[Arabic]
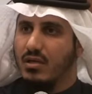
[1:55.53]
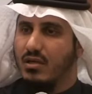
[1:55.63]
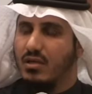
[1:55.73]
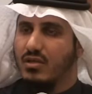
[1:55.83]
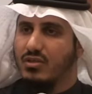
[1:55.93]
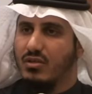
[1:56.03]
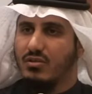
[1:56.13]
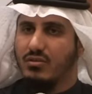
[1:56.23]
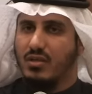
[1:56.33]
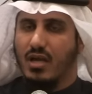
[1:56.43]

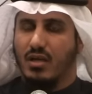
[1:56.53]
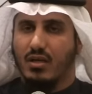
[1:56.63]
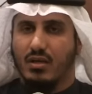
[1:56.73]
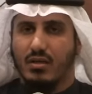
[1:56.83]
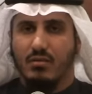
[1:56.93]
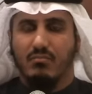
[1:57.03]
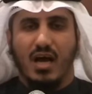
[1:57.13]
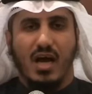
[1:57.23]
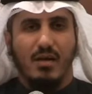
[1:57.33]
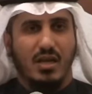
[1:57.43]
نسرد تاريخ ما
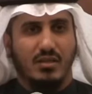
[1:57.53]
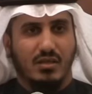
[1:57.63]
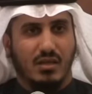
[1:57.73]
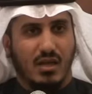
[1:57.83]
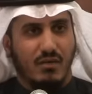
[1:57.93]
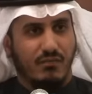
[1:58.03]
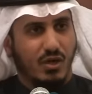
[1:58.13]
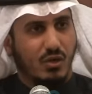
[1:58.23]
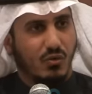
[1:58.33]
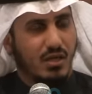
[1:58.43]
عملت إيران في
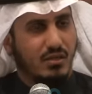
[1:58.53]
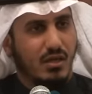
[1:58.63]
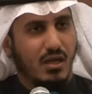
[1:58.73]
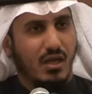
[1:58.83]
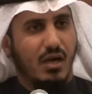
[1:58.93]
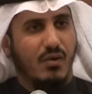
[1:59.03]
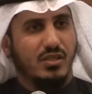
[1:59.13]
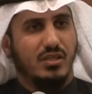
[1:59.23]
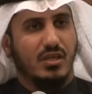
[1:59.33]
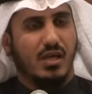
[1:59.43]
الكويت
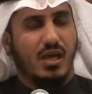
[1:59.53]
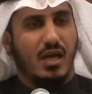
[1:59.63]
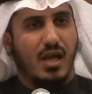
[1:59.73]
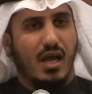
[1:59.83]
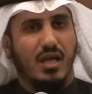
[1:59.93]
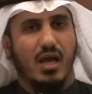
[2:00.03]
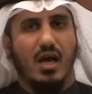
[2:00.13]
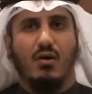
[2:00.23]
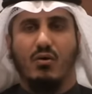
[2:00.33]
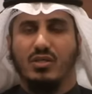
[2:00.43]
لوجدنا
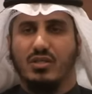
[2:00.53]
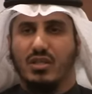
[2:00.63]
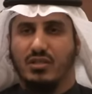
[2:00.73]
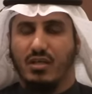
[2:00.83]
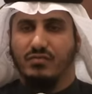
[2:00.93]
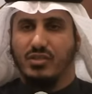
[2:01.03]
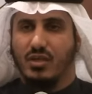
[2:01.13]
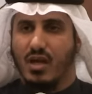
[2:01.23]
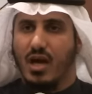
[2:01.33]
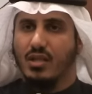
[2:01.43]
الخلايا ووجدنا
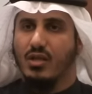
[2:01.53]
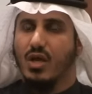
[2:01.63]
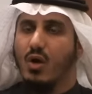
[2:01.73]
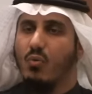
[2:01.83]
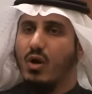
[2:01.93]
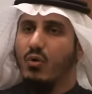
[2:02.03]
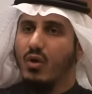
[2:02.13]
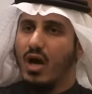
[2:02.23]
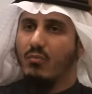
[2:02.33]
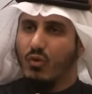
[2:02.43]
التفجيرات
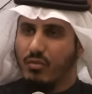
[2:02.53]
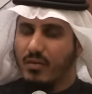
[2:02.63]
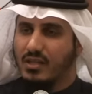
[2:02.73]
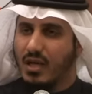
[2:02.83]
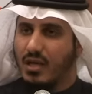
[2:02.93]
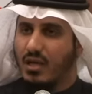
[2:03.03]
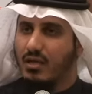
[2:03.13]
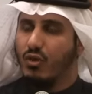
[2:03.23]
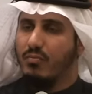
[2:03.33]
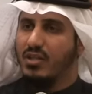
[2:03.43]
وكلها مثبتة
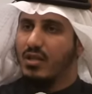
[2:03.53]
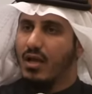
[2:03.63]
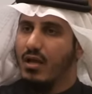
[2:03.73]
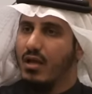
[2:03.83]
يعني مثبتة